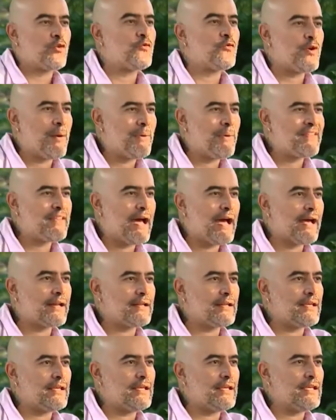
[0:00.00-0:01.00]
se lo fui a
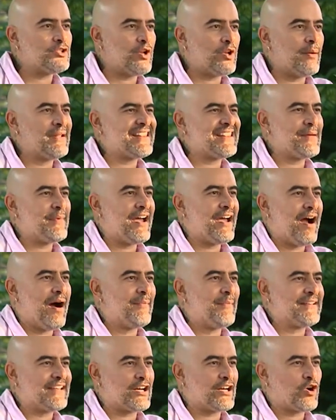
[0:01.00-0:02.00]
mandar y solamente me
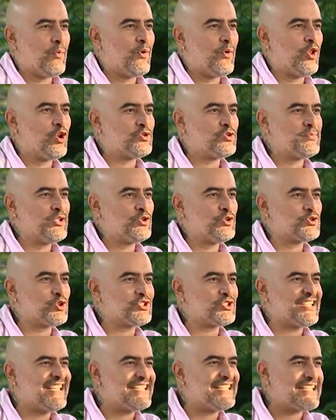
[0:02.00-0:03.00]
dejaba mandar como dos
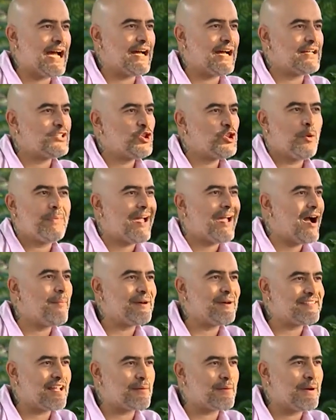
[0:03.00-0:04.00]
minutos y ya, no me dejaba
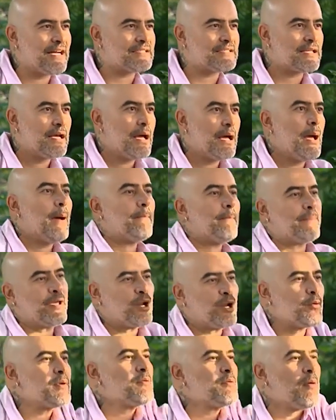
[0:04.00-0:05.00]
mandar más.
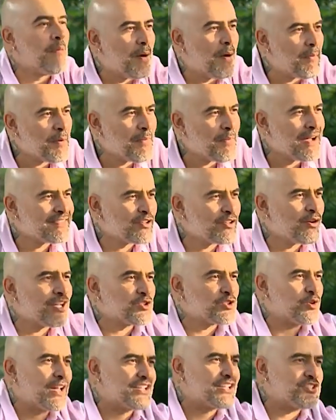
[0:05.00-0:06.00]
Pero mi mamá me manda
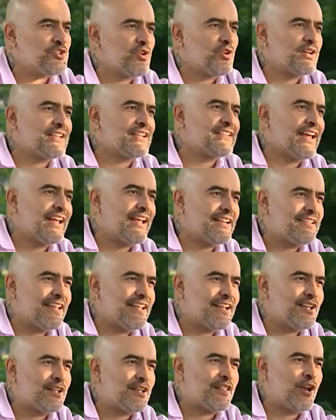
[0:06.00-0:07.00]
unas oraciones de,
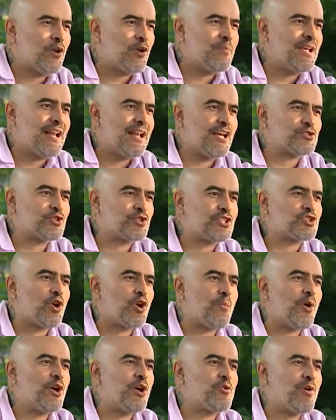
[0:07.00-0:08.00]
de, de los bien Jesús
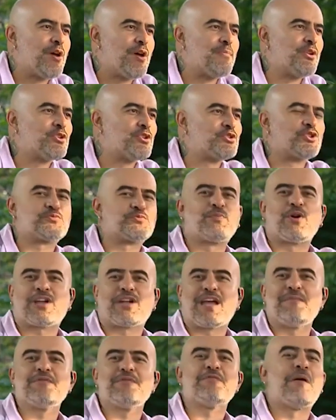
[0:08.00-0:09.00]
como de nueve minutos.
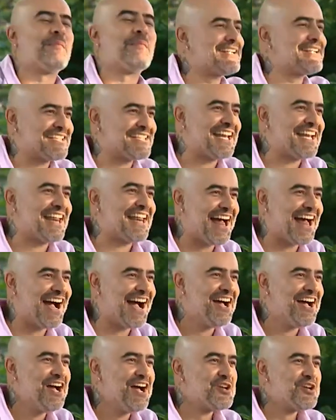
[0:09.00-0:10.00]
porque a mi mamá sí le
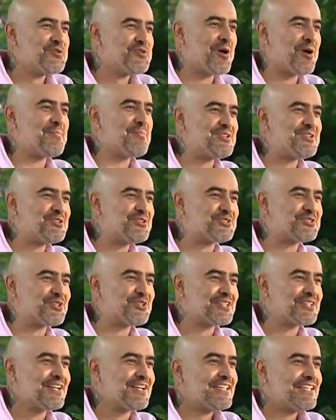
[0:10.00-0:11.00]
da 9
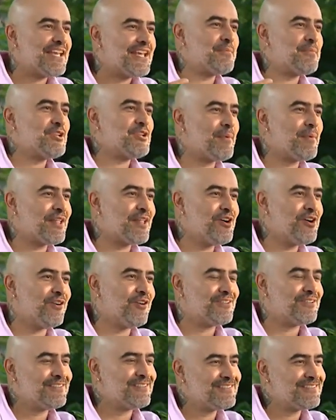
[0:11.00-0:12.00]
minutos y a mí no me
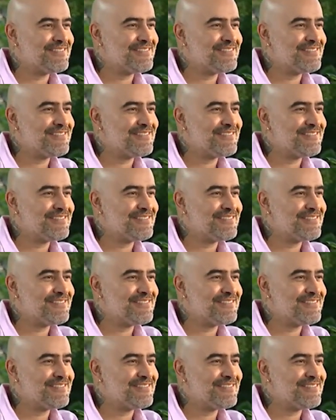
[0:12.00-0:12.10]
dio?